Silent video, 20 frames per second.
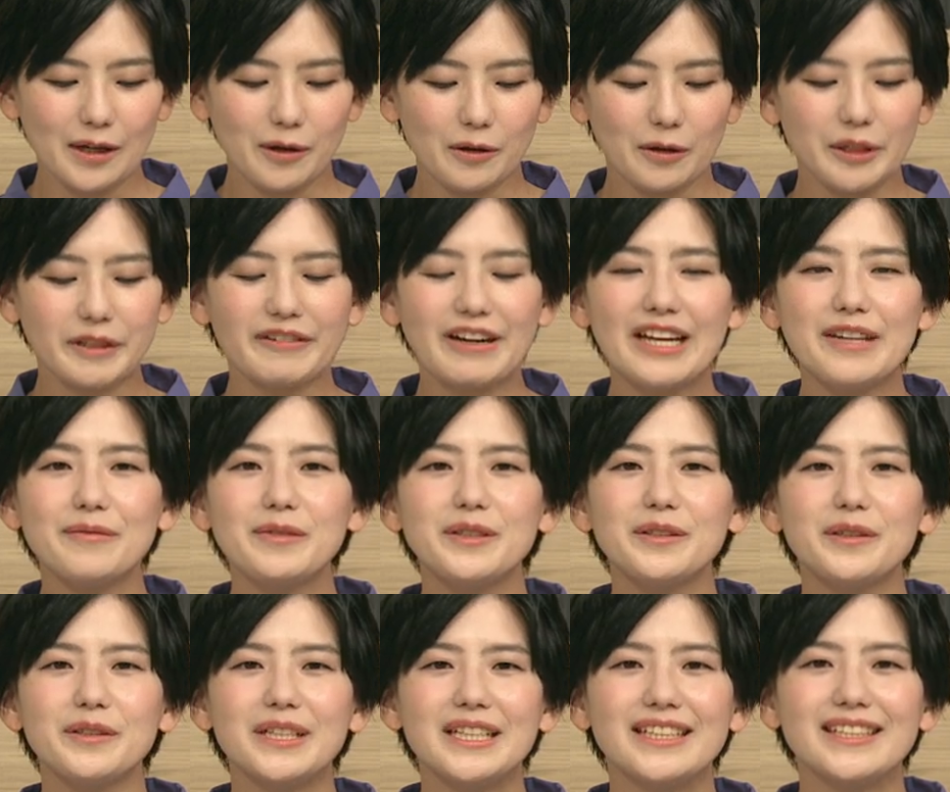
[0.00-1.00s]
お祝い
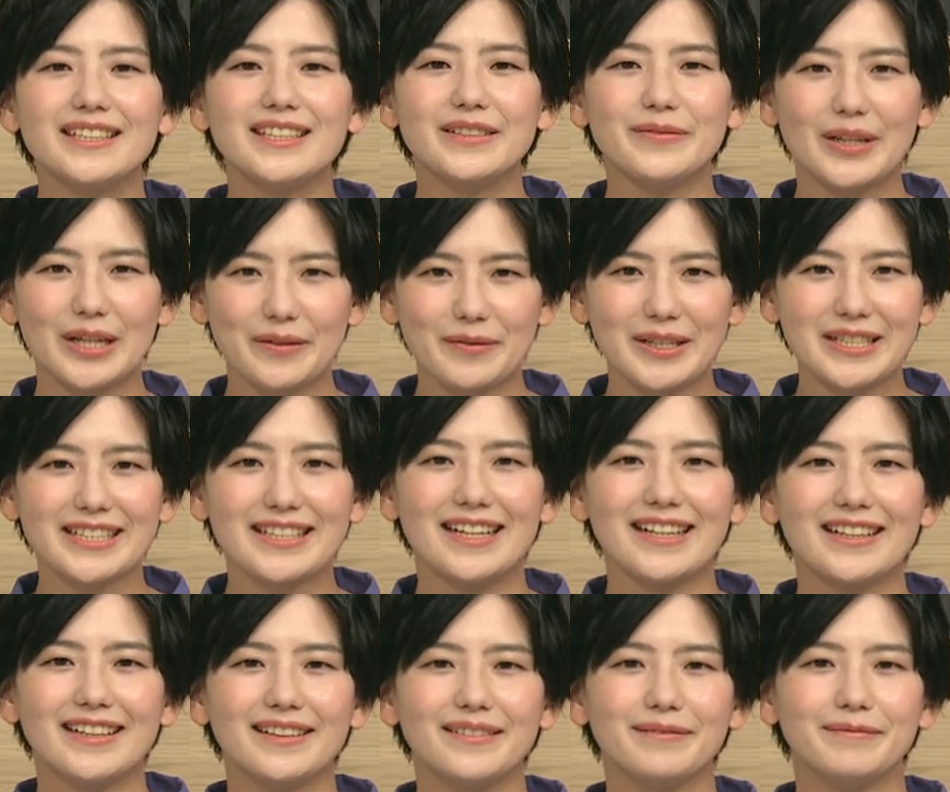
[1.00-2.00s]
ムードに包まれました